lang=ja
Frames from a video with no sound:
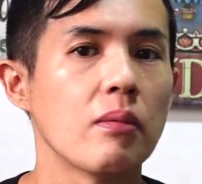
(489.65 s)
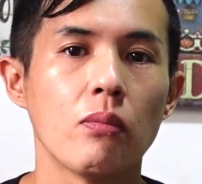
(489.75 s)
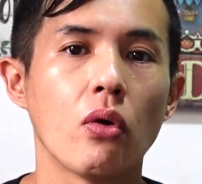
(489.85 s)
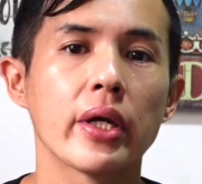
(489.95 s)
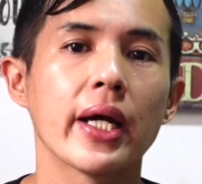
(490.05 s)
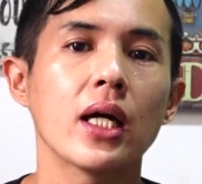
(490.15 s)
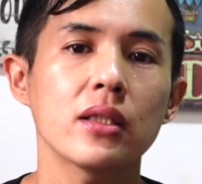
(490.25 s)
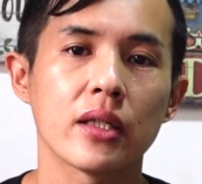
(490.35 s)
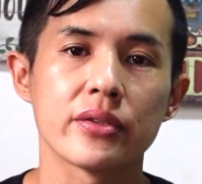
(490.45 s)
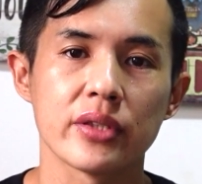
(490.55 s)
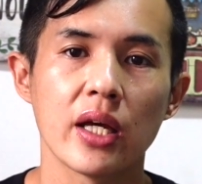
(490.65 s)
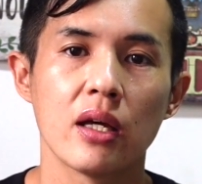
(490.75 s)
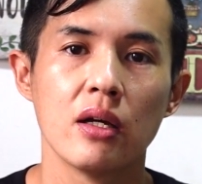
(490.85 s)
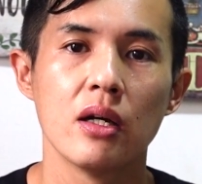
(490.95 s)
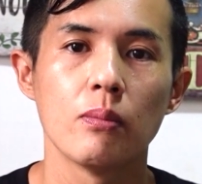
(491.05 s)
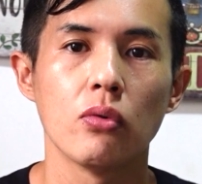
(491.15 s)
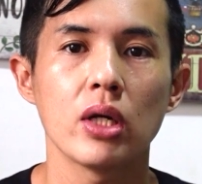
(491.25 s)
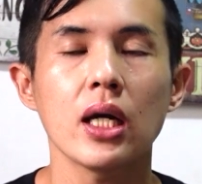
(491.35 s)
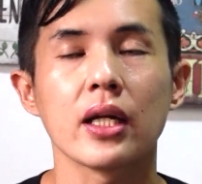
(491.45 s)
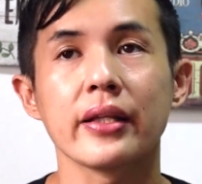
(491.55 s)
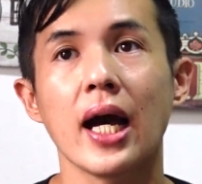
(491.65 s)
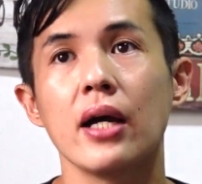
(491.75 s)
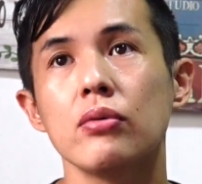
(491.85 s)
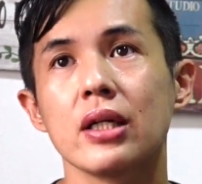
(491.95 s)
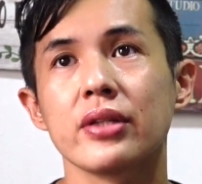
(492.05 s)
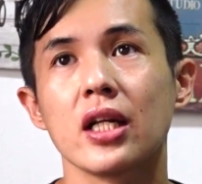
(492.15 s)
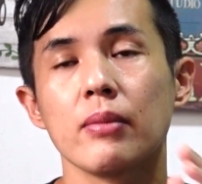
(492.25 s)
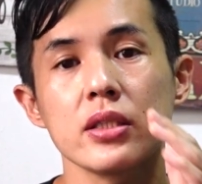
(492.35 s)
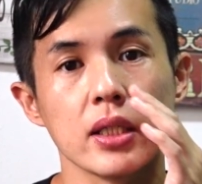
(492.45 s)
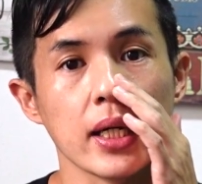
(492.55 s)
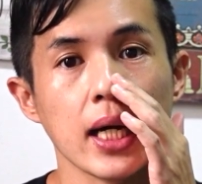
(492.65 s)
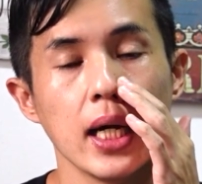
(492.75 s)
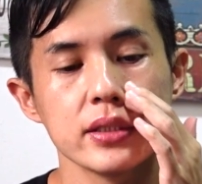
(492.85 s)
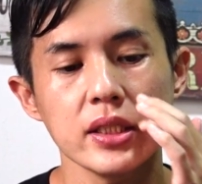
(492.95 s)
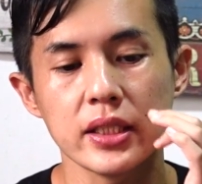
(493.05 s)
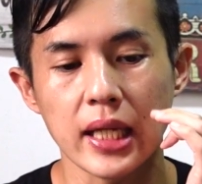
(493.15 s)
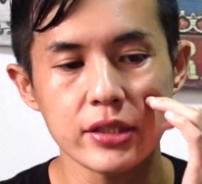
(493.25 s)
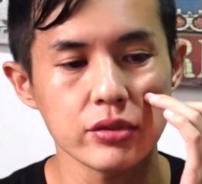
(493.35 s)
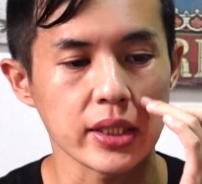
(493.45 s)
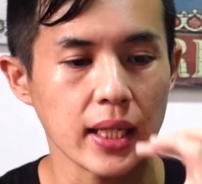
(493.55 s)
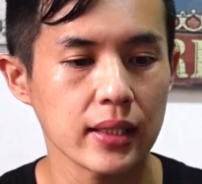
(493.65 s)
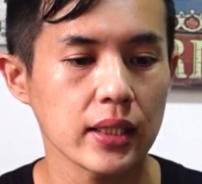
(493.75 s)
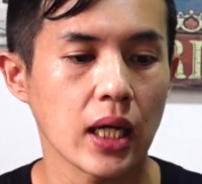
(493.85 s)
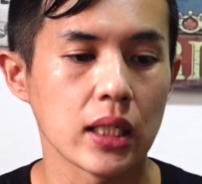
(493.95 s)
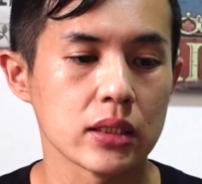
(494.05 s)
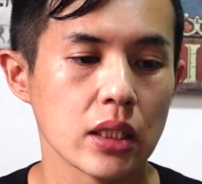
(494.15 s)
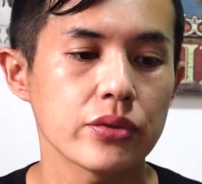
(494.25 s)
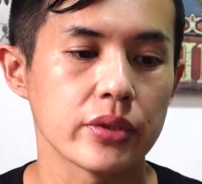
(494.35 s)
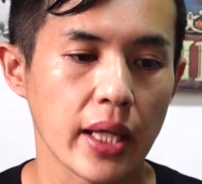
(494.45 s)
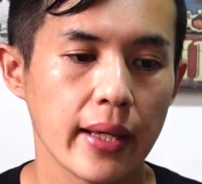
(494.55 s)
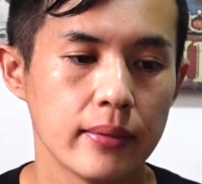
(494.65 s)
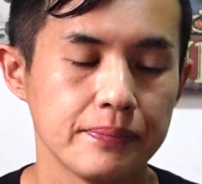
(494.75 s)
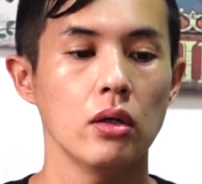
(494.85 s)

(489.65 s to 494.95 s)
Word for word: 門下があったですね。もうなんかね、台風が去りましてね、完全に夏になったって感じですね。